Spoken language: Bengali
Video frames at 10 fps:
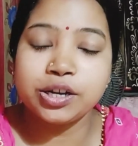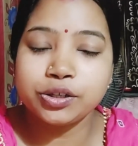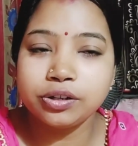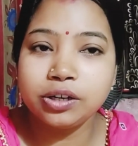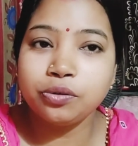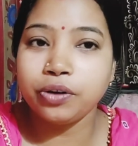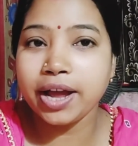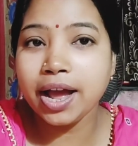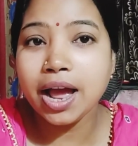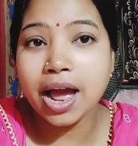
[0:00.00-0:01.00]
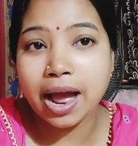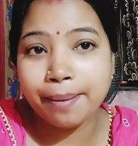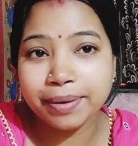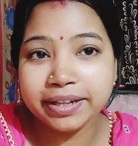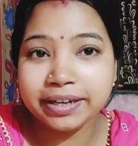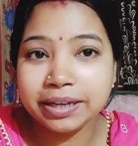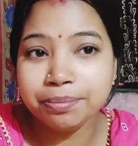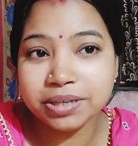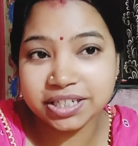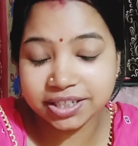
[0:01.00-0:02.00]
আসলে ওরা আমাদেরকে
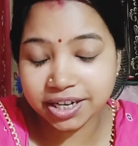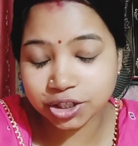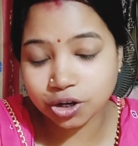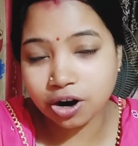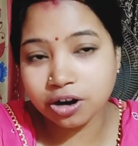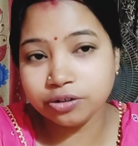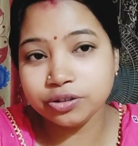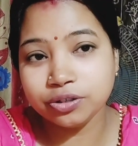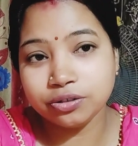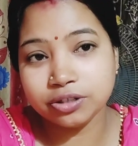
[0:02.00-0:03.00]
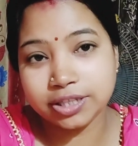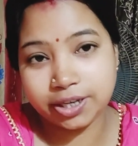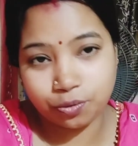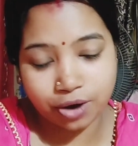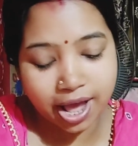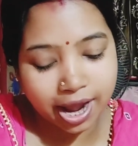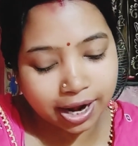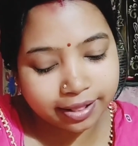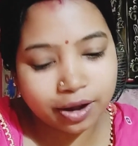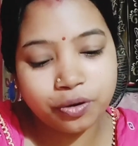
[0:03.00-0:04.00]
বিশ্বাস করানোর জন্য যে ওরা
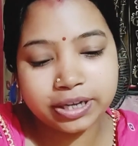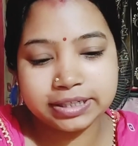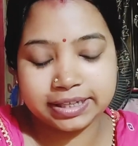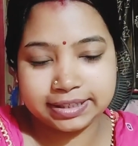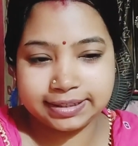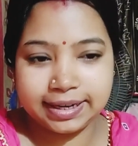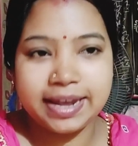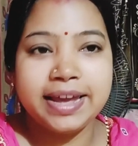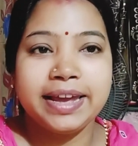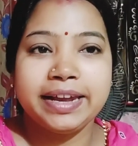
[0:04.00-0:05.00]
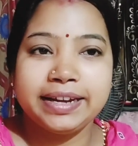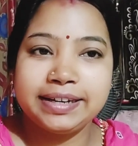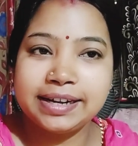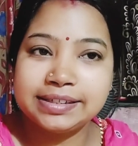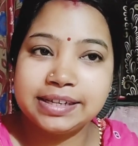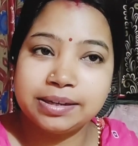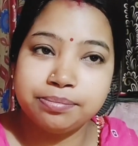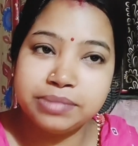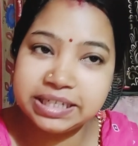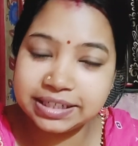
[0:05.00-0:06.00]
আলাদা হয়ে যাচ্ছে এটা
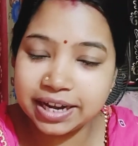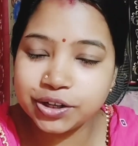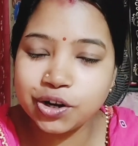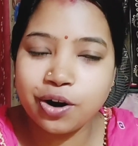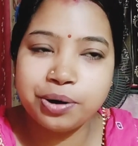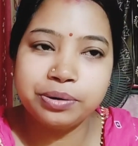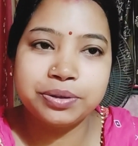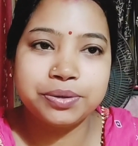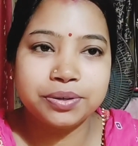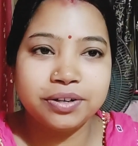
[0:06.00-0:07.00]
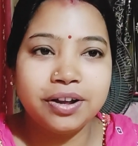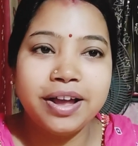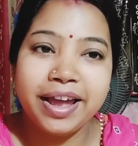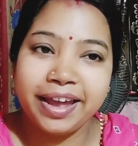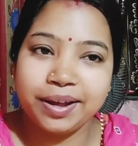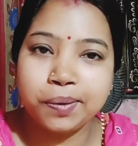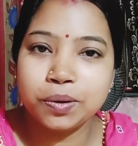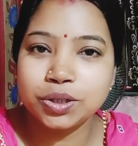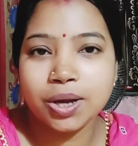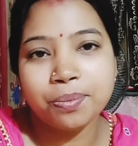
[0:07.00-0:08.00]
বিশ্বাস করানোর জন্য
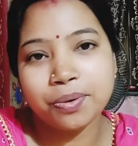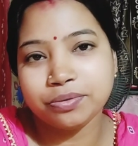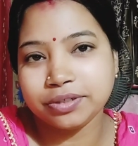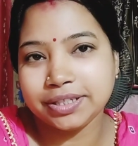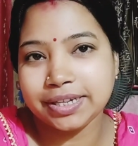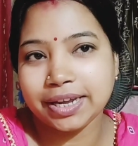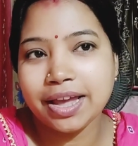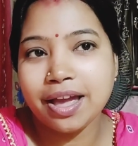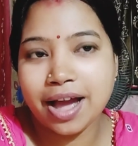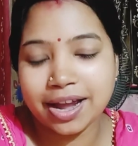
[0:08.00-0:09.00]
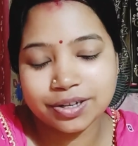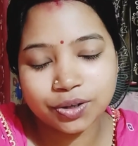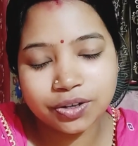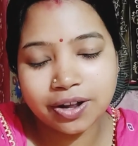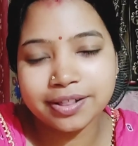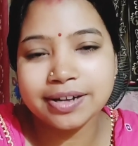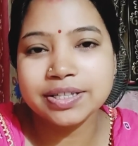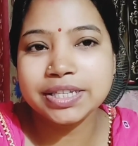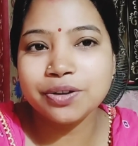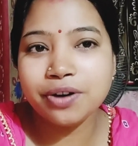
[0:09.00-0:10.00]
এগুলো সব করছে আসল কথা
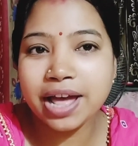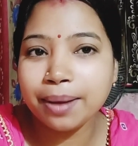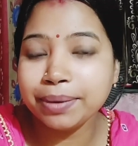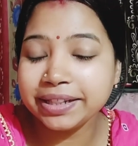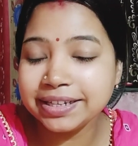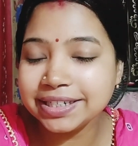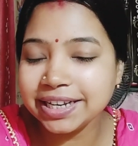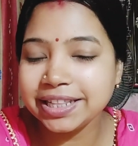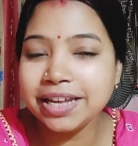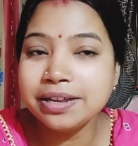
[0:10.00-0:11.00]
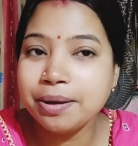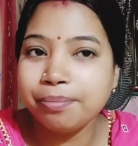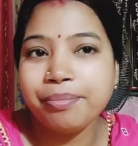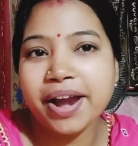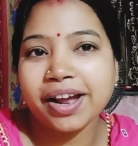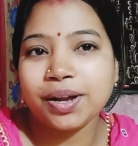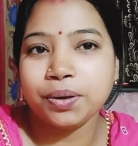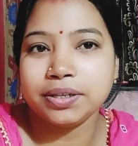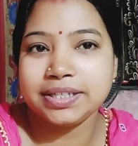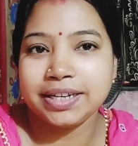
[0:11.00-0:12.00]
হচ্ছে ওরা আমাদের সাথে প্র্যাঙ্ক
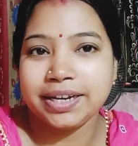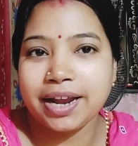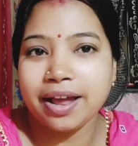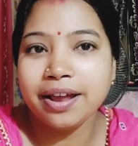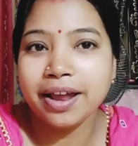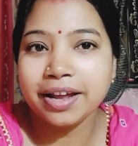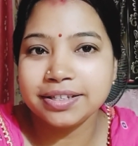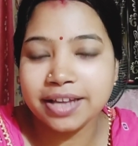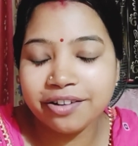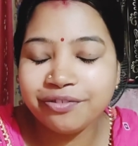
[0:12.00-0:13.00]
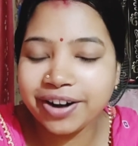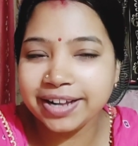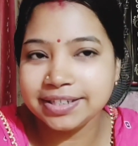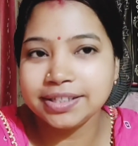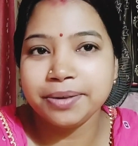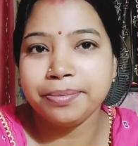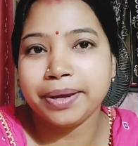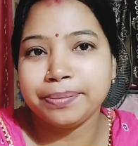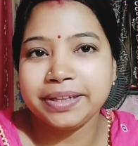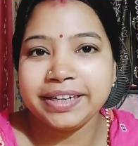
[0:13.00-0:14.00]
করছে এটা সারপ্রাইজ দেবে
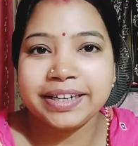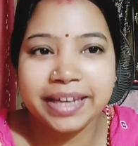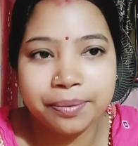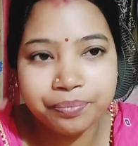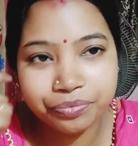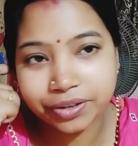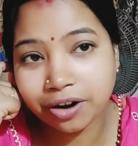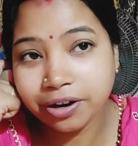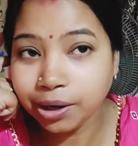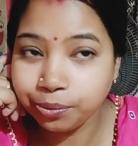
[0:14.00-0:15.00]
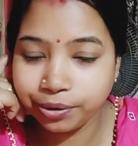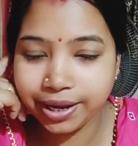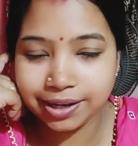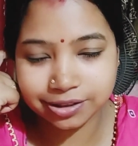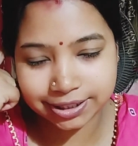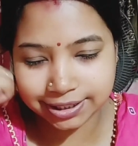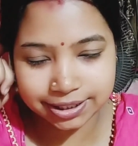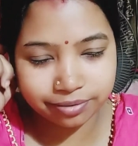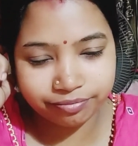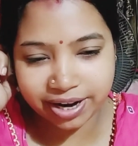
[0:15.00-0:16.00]
আমাদেরকে কেননা ওরা হচ্ছে
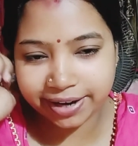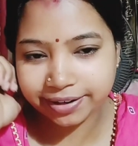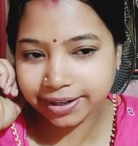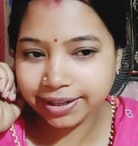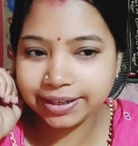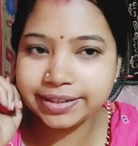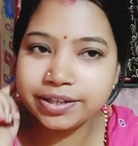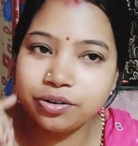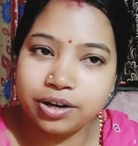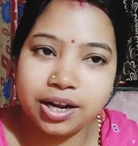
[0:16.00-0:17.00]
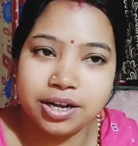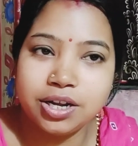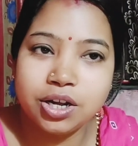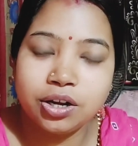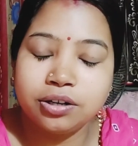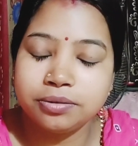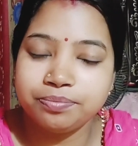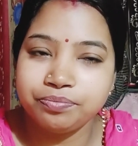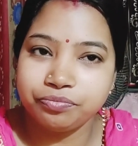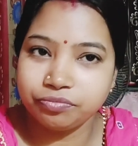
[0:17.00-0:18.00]
যে ফ্ল্যাটটা দেখেছে ওটা
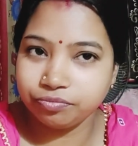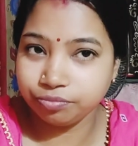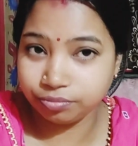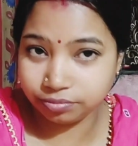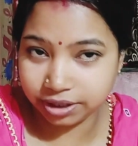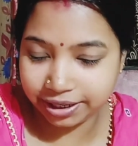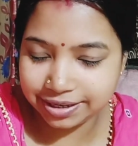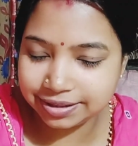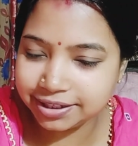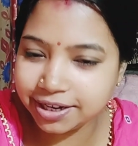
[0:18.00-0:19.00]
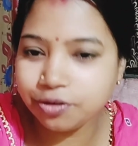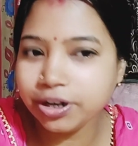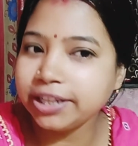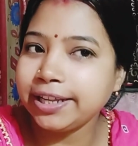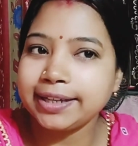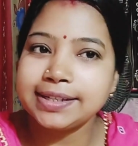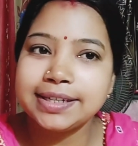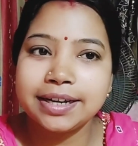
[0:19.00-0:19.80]
মানে ইচ্ছে করেই দেখেছে